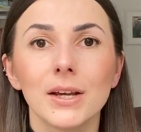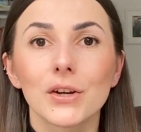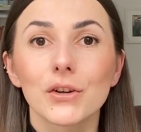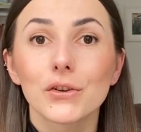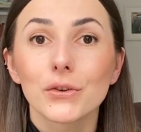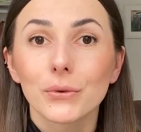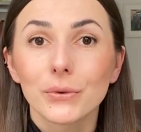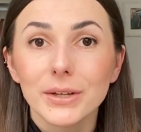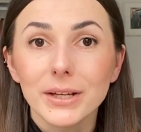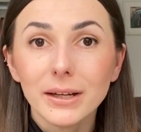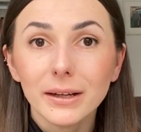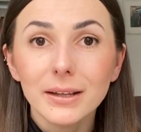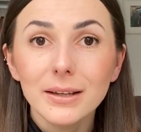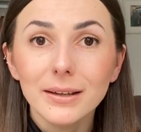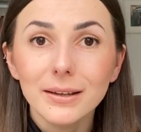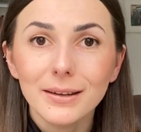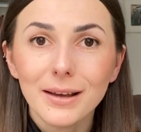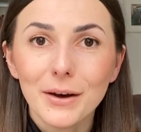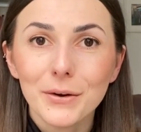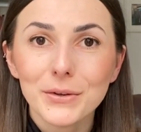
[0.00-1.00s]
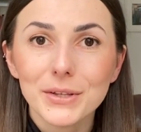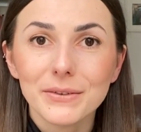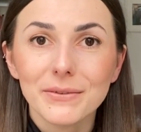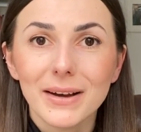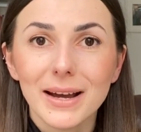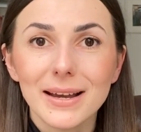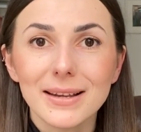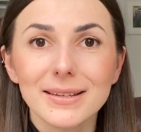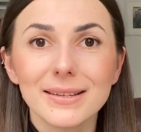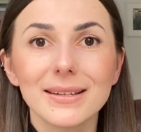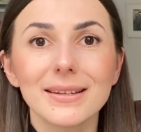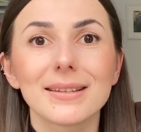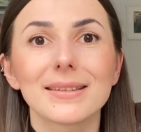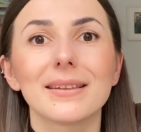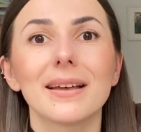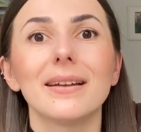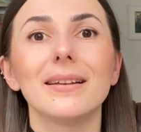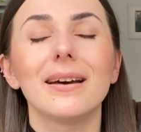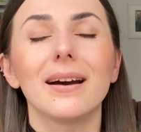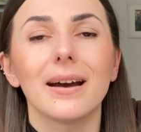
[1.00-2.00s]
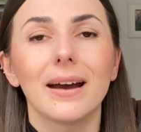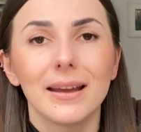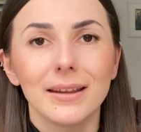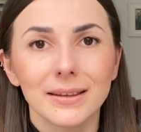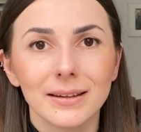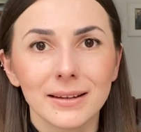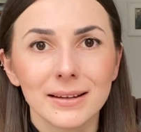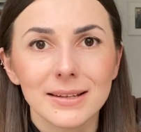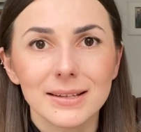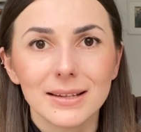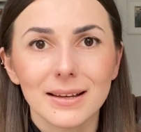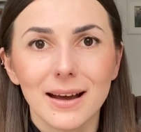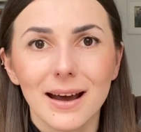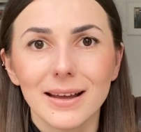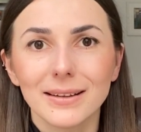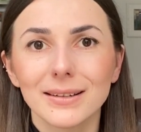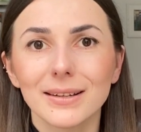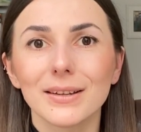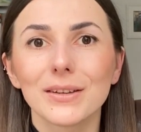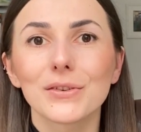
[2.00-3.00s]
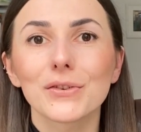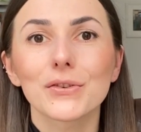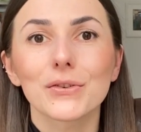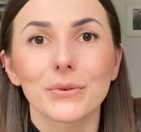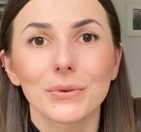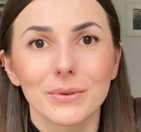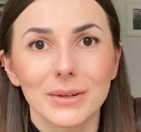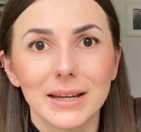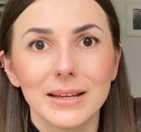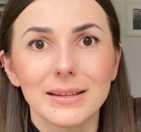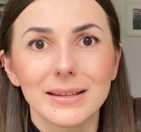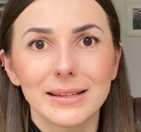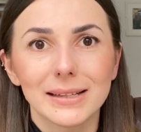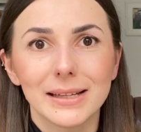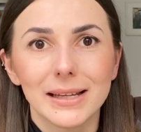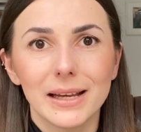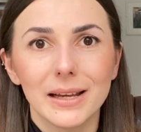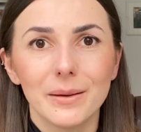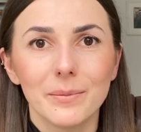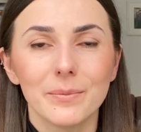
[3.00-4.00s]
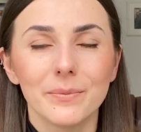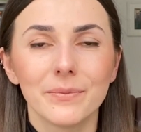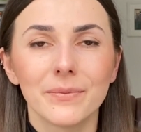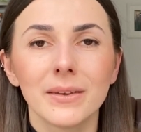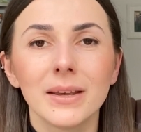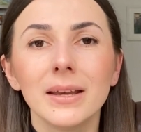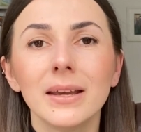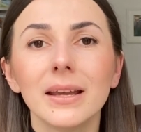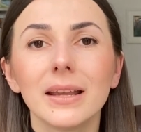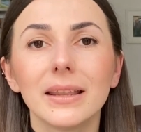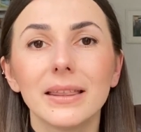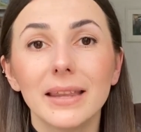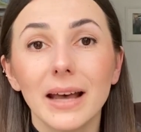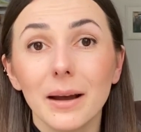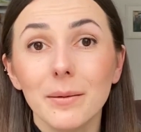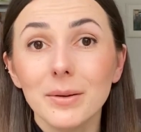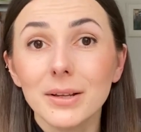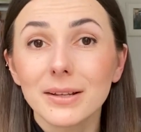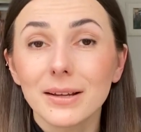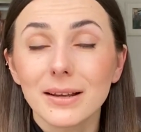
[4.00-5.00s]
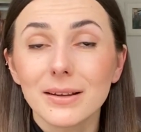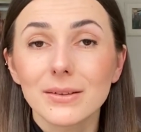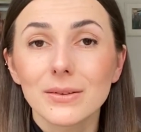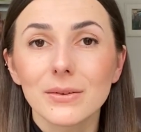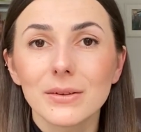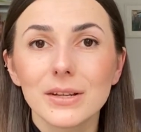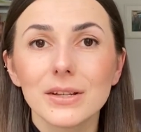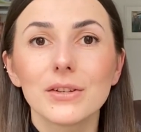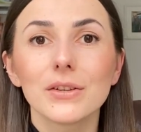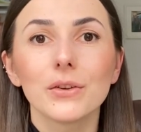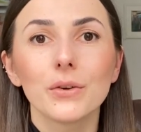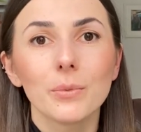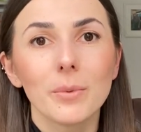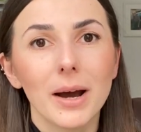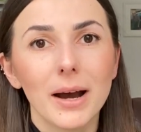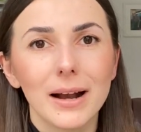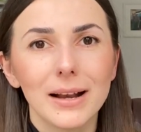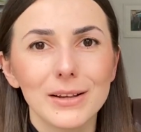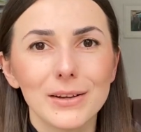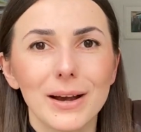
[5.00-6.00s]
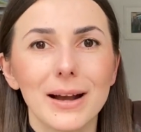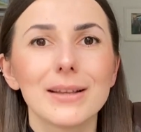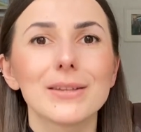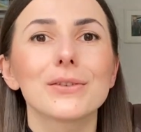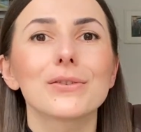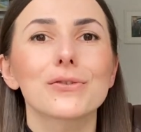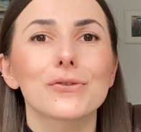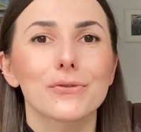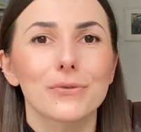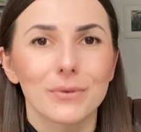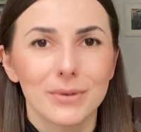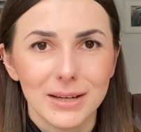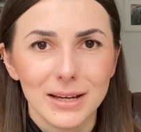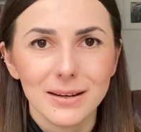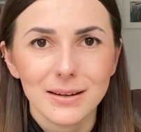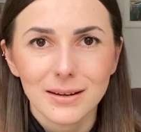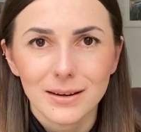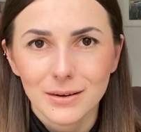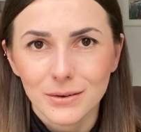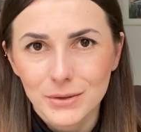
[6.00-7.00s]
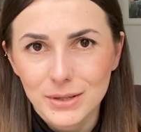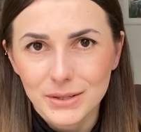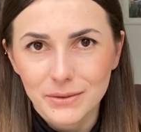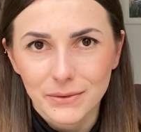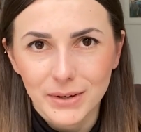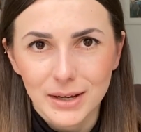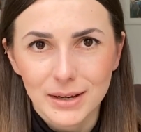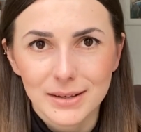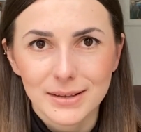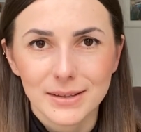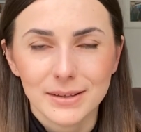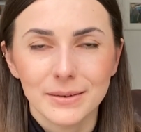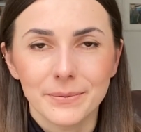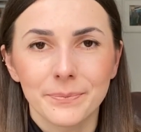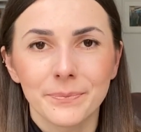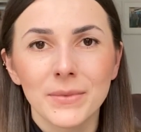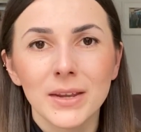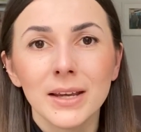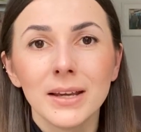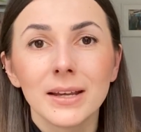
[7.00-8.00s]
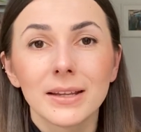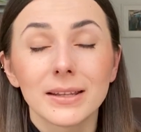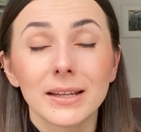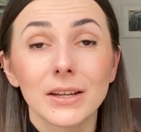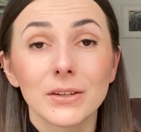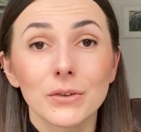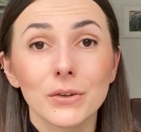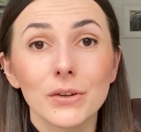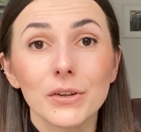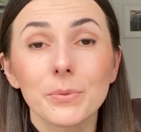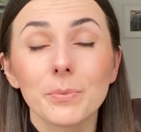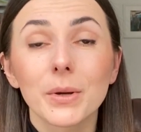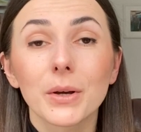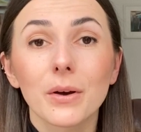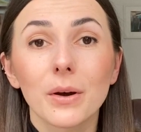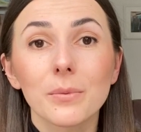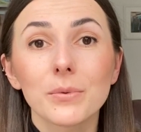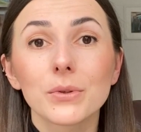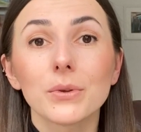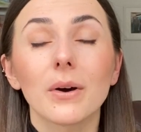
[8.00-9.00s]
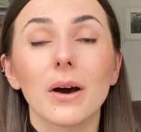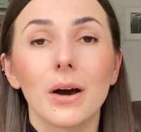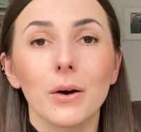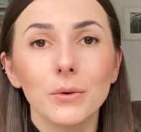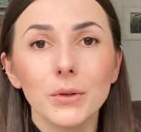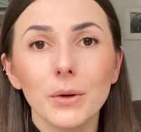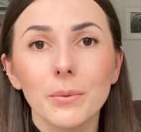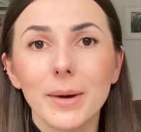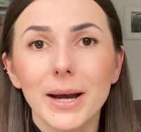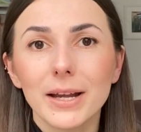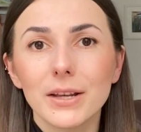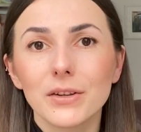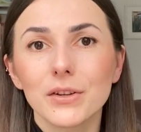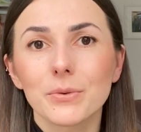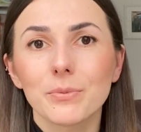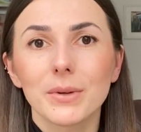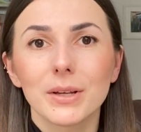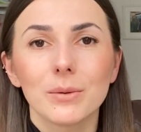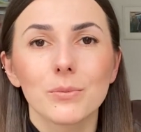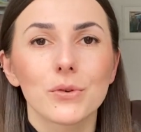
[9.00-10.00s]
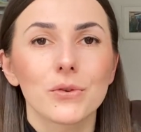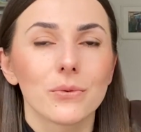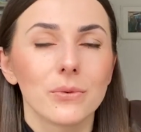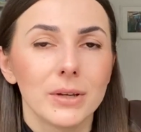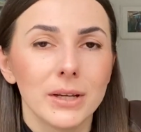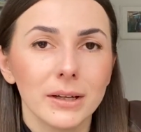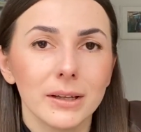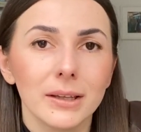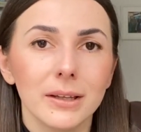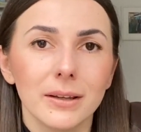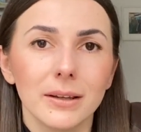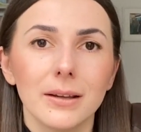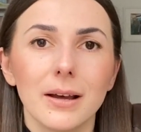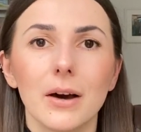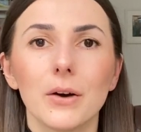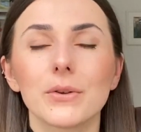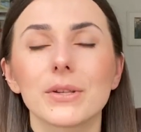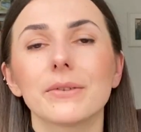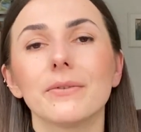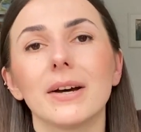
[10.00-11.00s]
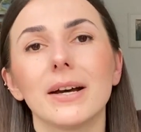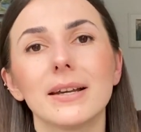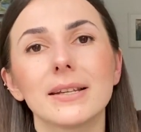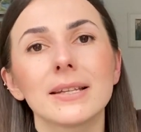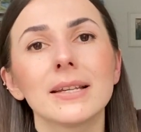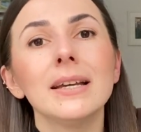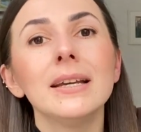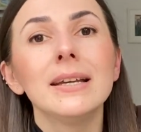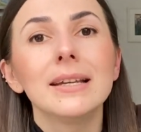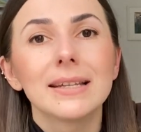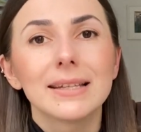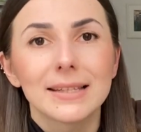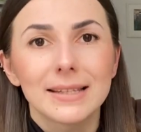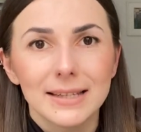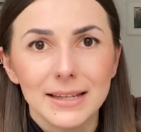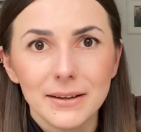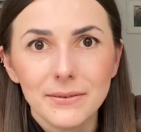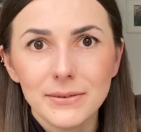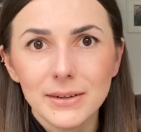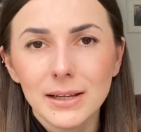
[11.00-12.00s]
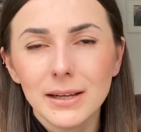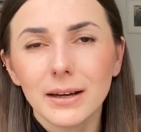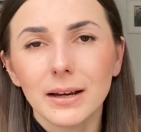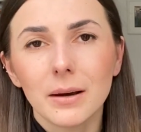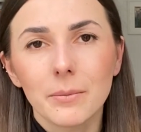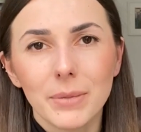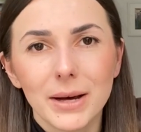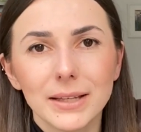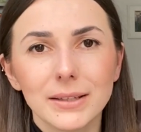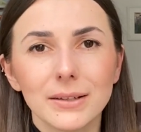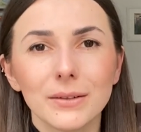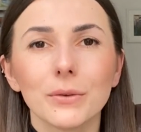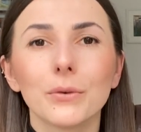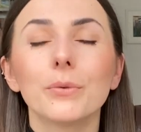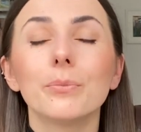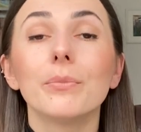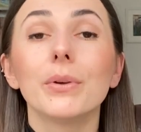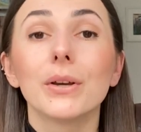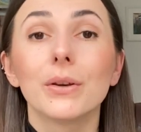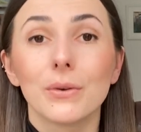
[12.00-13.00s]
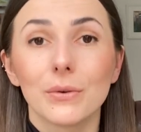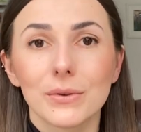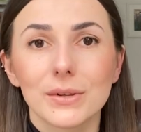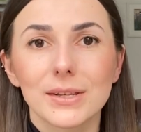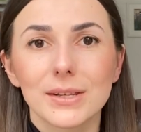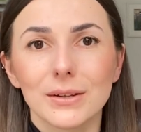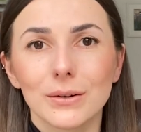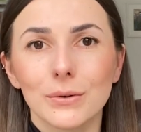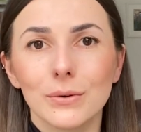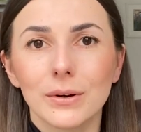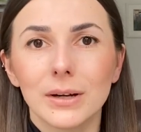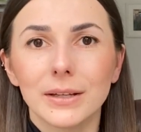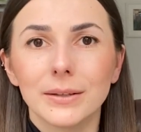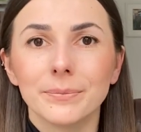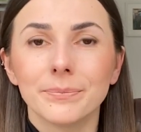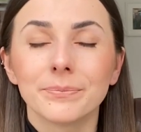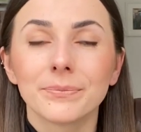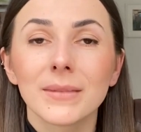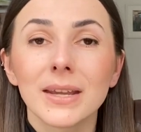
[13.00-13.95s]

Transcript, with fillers: Studierendenausweis ist eine Eintrittskarte ins Studentenleben. Damit kannst du dich überall als Student ausweisen. Natürlich bekommst du automatisch mit dem Studierendenausweis sehr viele Rabatte und Begünstigungen.